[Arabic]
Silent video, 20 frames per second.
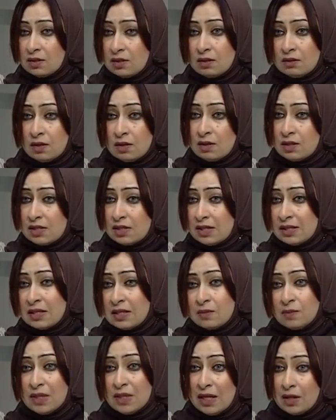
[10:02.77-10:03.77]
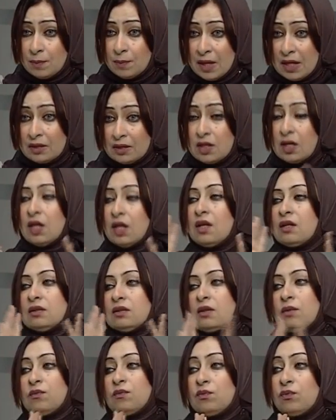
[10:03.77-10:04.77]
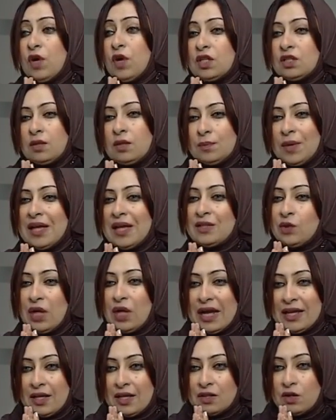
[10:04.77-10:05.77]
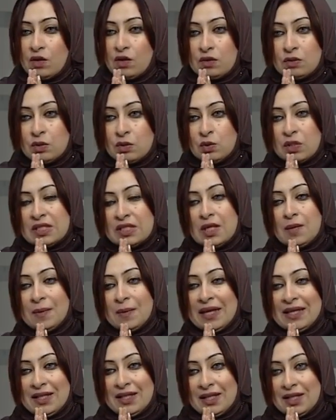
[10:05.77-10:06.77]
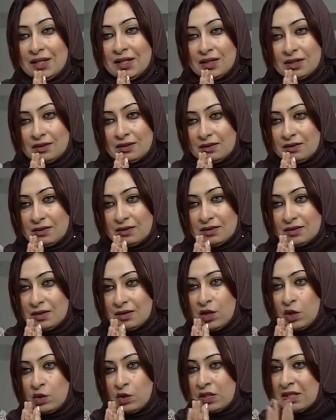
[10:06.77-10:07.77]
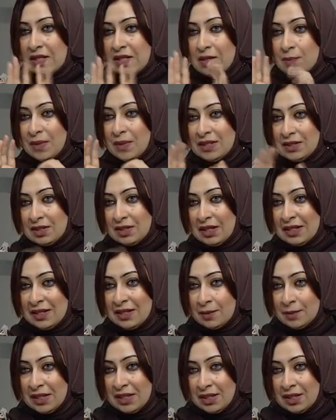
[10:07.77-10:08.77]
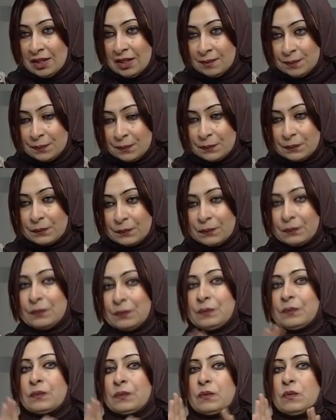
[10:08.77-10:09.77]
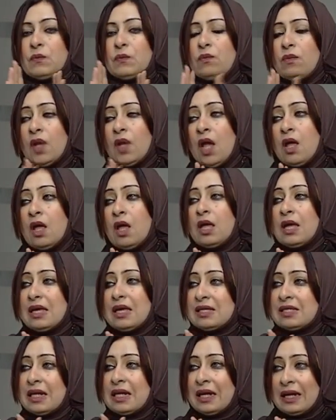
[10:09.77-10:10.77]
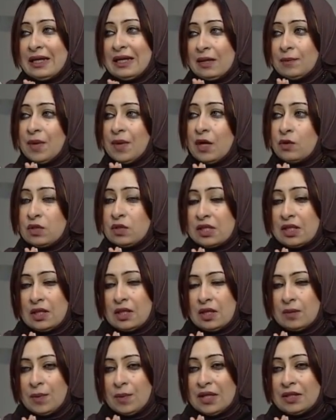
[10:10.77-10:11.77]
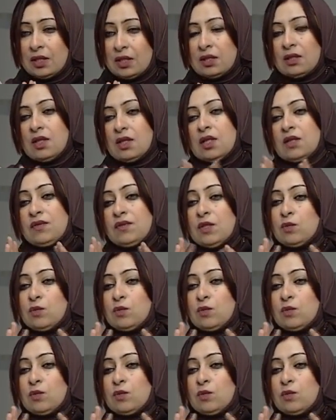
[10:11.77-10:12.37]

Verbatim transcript: انه العيان خلاص وصل معاكي خلاص للبتر هنعمل مم. ايه مم. اذا العيان بقى وصل للبتر في مشكلتين ايه هم